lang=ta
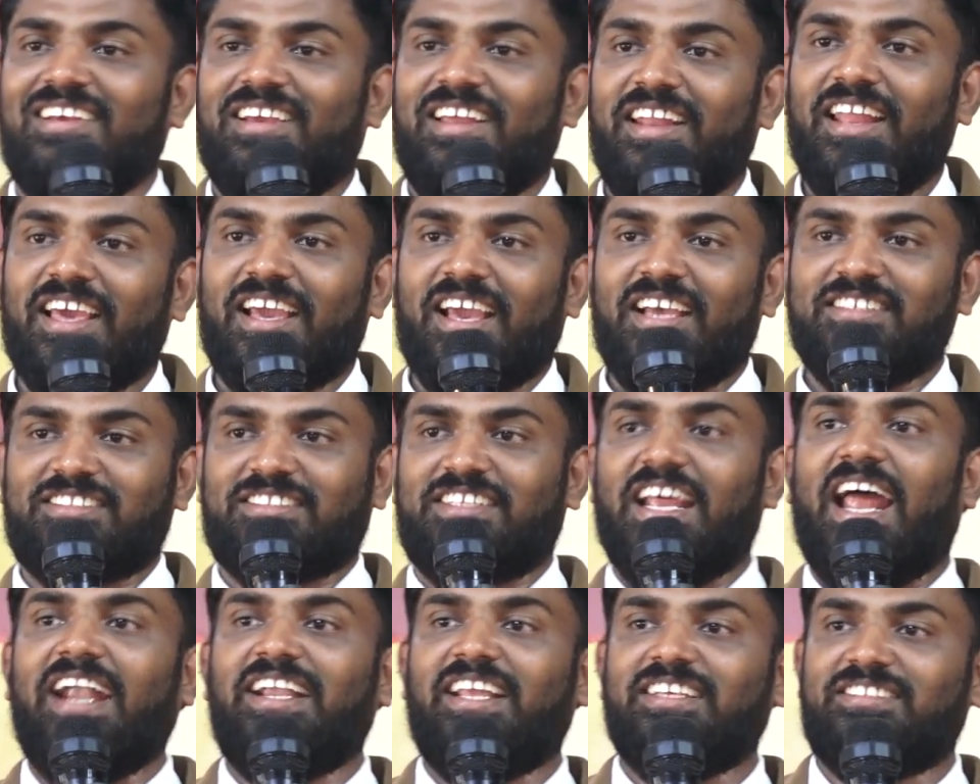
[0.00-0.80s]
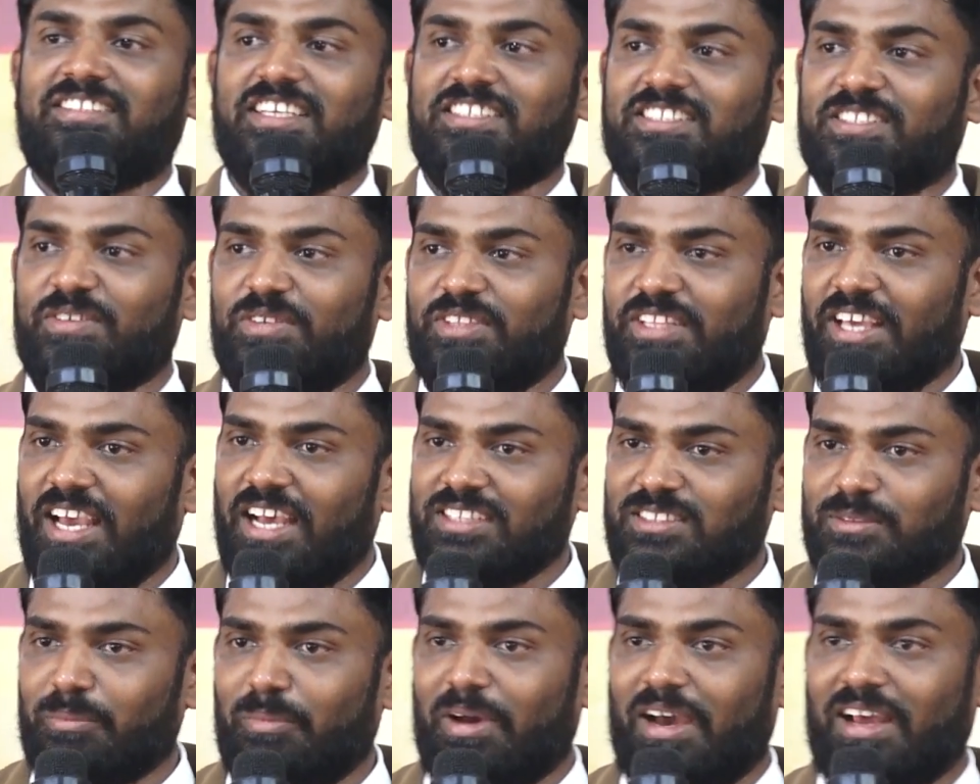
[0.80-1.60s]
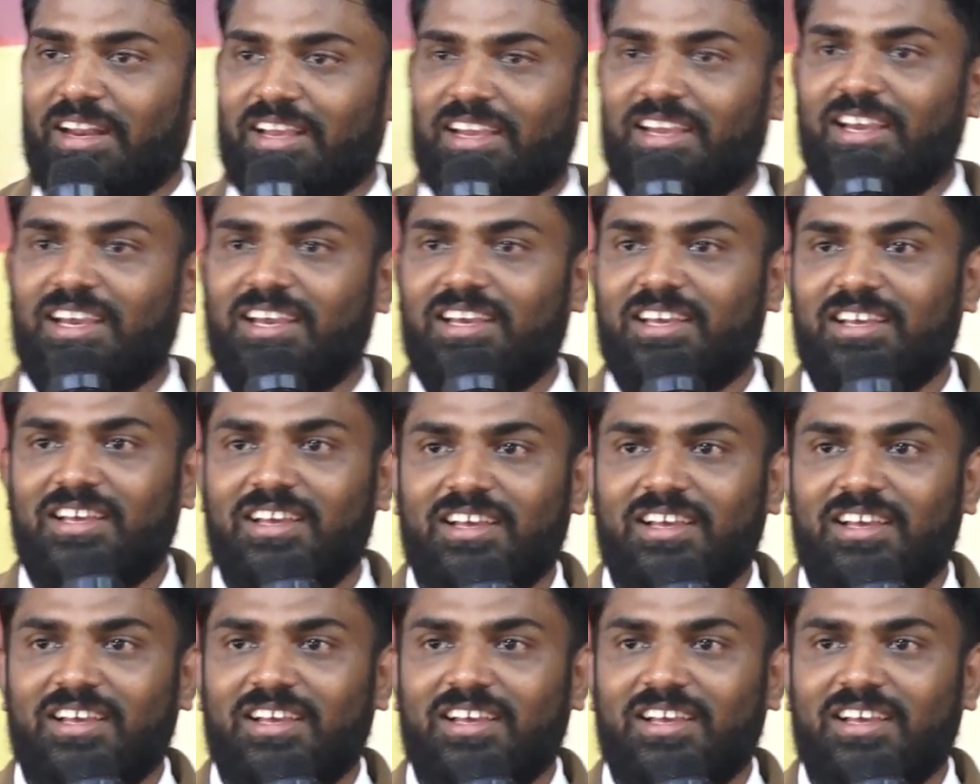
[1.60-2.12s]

என்னங்க ஸ்டாட்டஸ்டிக்ஸ் வித்தியாசமாக இருக்கு